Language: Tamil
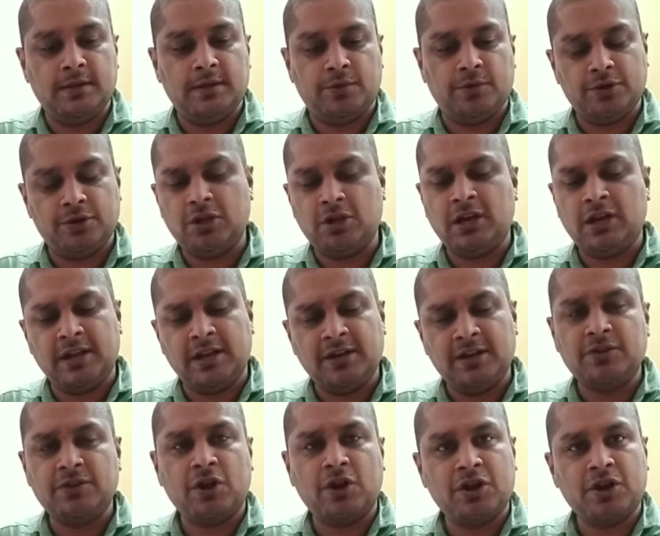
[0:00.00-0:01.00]
ஒரு தடவை இல்லை ரெண்டு
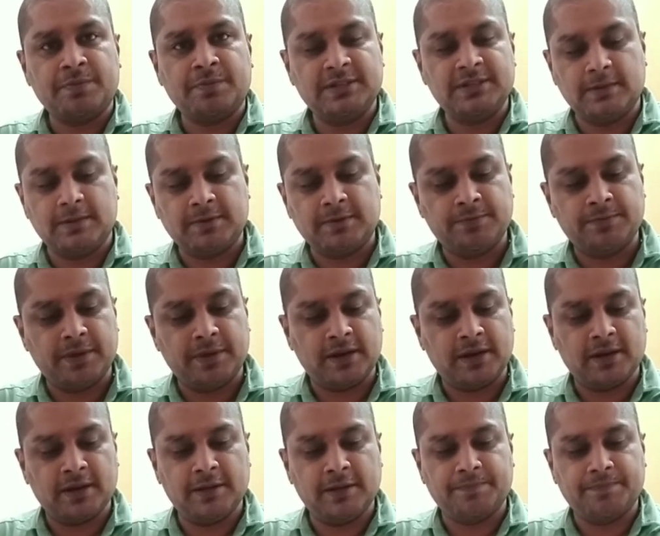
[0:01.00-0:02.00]
தடவை ஆர்டர் பண்ணி சாப்பிட்டேன்னு
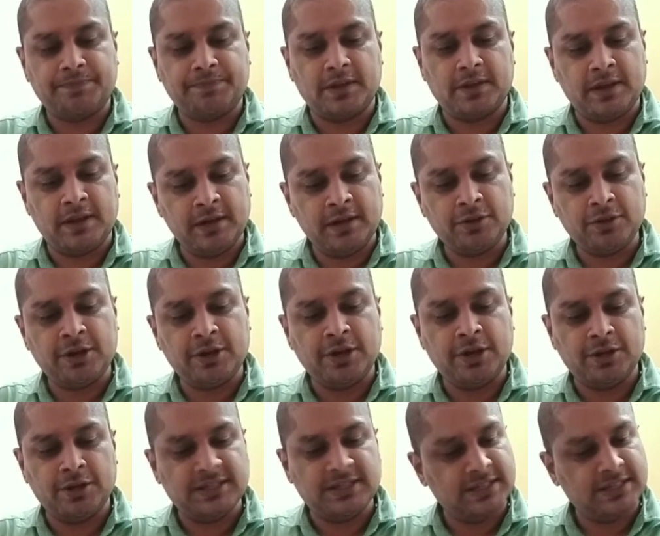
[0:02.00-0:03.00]
பாருங்களேன் ரெண்டு
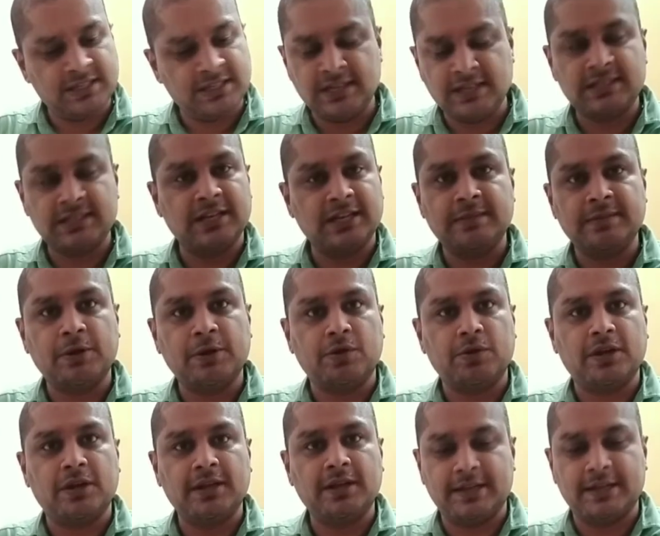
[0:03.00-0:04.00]
தடவையும் சீசனிங்ஸில் எதுவுமே
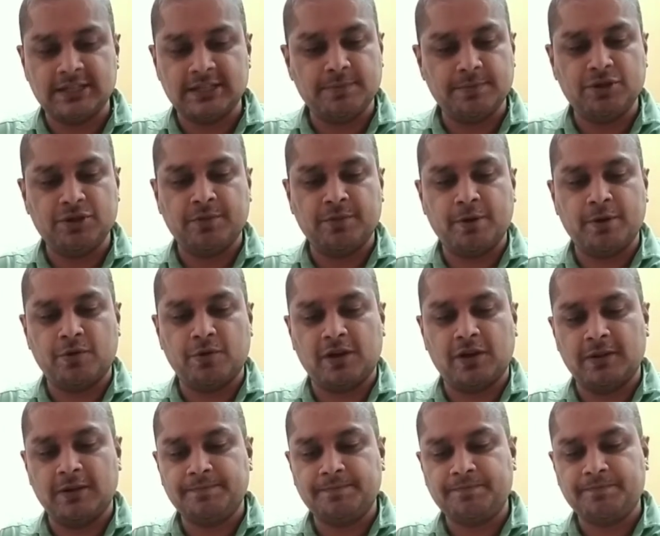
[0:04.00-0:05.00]
கொடுக்கல கெச்சப்பும் எதுவுமே கொடுக்கல